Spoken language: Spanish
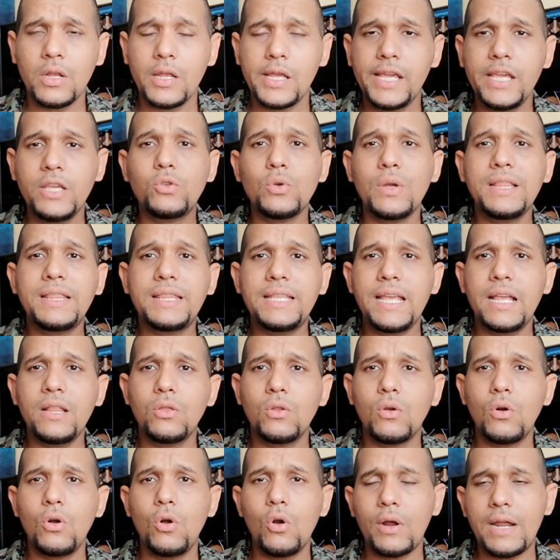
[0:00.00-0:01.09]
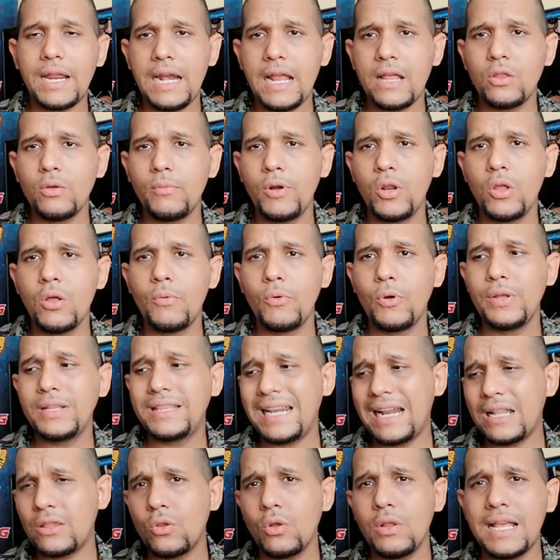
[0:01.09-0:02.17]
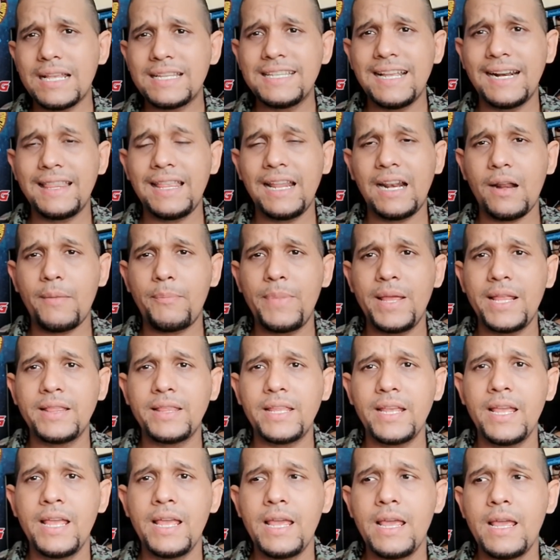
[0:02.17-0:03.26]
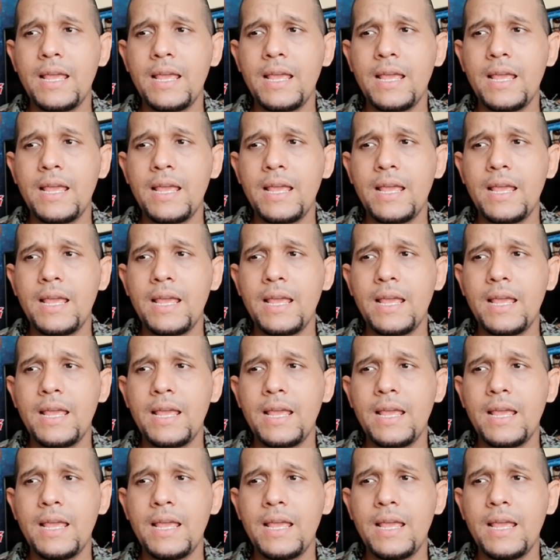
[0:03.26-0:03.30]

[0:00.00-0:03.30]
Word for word: y yo entiendo lo que la WWE trató de hacer de repente